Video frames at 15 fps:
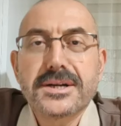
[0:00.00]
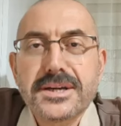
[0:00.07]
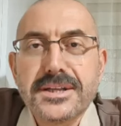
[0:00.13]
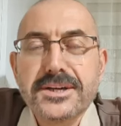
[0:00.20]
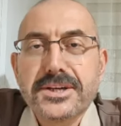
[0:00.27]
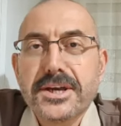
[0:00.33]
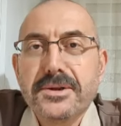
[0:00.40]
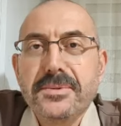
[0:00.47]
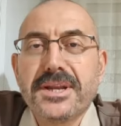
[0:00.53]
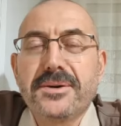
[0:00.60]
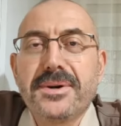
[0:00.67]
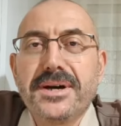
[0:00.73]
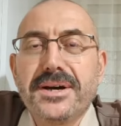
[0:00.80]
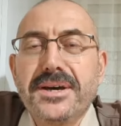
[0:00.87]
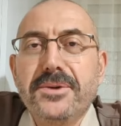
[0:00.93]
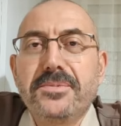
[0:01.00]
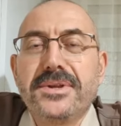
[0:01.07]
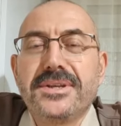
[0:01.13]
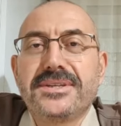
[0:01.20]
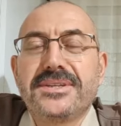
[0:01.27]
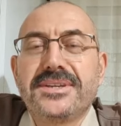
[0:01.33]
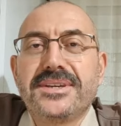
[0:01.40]
Arkadaşlar merhaba,
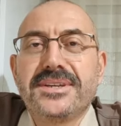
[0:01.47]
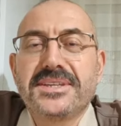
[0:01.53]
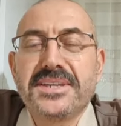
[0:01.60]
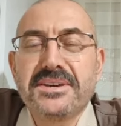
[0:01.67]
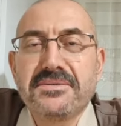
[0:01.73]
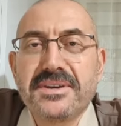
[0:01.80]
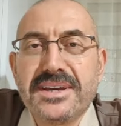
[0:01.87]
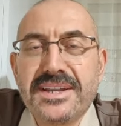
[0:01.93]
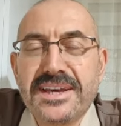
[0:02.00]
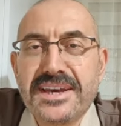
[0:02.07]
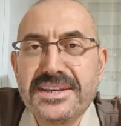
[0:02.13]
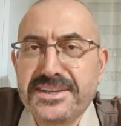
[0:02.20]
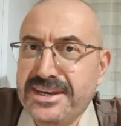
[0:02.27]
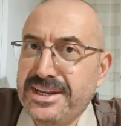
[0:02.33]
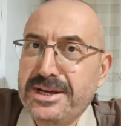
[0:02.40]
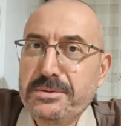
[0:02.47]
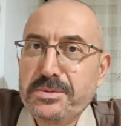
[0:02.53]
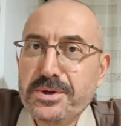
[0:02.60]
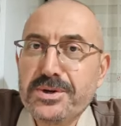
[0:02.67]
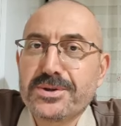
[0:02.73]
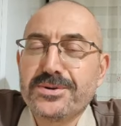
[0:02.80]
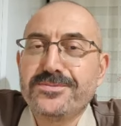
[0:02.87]
hepinizi sevgiyle
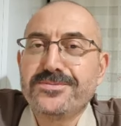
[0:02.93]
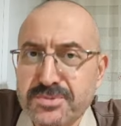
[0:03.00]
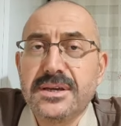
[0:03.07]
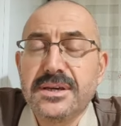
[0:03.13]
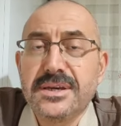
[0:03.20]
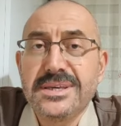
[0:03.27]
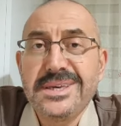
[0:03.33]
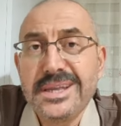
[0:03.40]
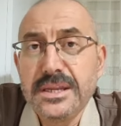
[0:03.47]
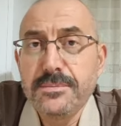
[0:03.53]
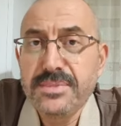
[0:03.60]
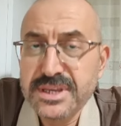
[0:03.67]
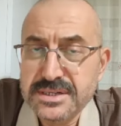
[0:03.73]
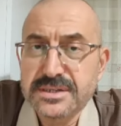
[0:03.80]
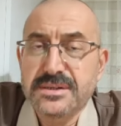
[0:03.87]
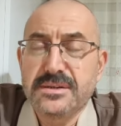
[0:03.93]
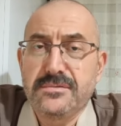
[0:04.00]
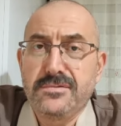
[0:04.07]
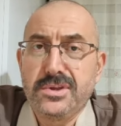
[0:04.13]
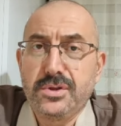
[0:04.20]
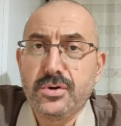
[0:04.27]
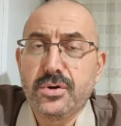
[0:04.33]
selamlıyorum. Ee, yeni bir
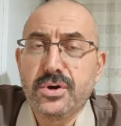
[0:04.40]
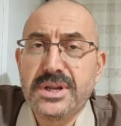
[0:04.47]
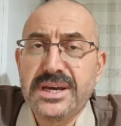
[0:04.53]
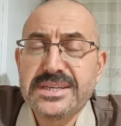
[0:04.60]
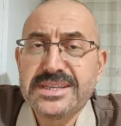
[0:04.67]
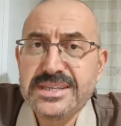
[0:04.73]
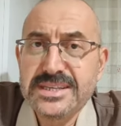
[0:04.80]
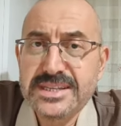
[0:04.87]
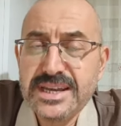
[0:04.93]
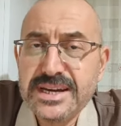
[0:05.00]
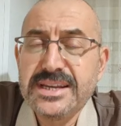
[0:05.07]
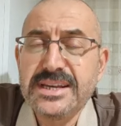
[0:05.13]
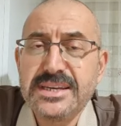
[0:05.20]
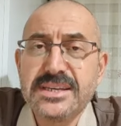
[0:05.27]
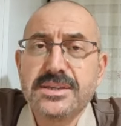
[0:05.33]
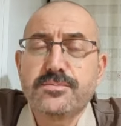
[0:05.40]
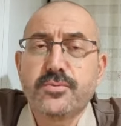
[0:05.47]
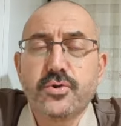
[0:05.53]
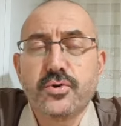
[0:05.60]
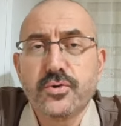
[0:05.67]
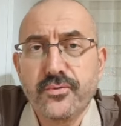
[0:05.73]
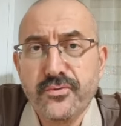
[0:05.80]
videoyla sizlerleyiz.
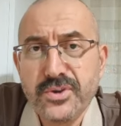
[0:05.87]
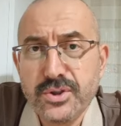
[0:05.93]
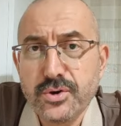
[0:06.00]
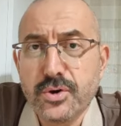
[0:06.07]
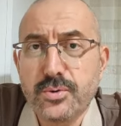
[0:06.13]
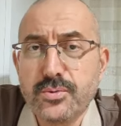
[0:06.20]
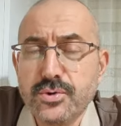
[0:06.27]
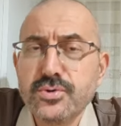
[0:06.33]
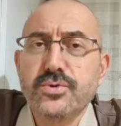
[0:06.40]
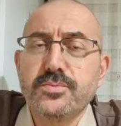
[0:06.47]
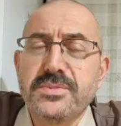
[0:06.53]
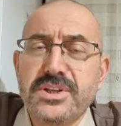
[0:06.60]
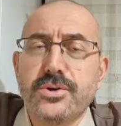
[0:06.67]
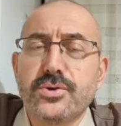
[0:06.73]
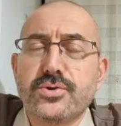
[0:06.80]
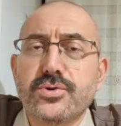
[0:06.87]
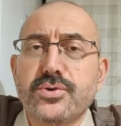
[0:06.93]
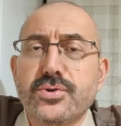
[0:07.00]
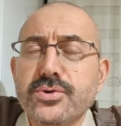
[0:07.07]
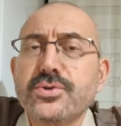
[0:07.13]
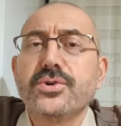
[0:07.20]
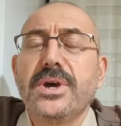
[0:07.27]
Bu videomuz
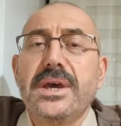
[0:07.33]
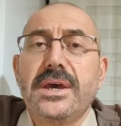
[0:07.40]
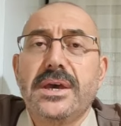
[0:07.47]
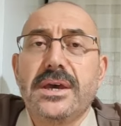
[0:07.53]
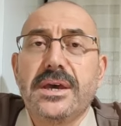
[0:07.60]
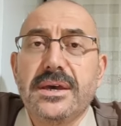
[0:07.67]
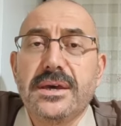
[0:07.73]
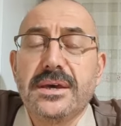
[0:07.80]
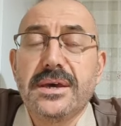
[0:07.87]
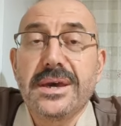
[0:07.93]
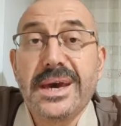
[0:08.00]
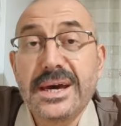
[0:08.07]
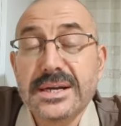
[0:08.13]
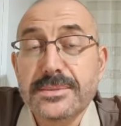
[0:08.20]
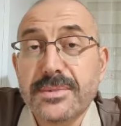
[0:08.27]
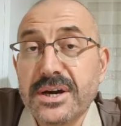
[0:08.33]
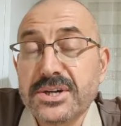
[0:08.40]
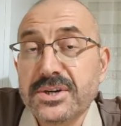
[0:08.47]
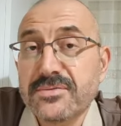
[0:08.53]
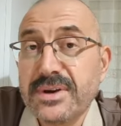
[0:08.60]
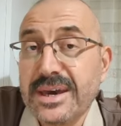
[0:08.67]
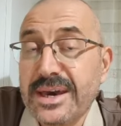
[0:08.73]
biliyorsunuz e,
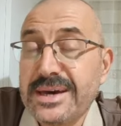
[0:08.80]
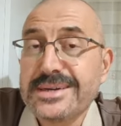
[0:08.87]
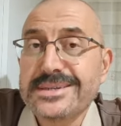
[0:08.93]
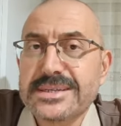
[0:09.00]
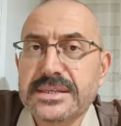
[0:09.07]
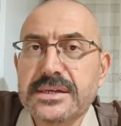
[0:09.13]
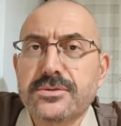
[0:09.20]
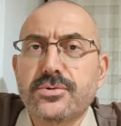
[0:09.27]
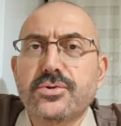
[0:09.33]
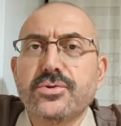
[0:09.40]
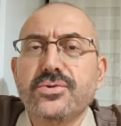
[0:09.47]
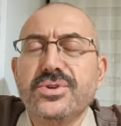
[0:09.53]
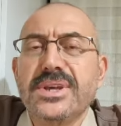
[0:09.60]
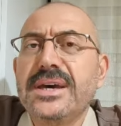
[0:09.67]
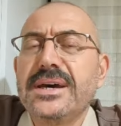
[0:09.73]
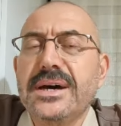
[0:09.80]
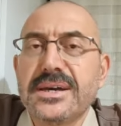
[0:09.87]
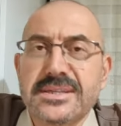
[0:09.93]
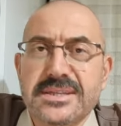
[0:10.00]
erbaş ve er statüsünde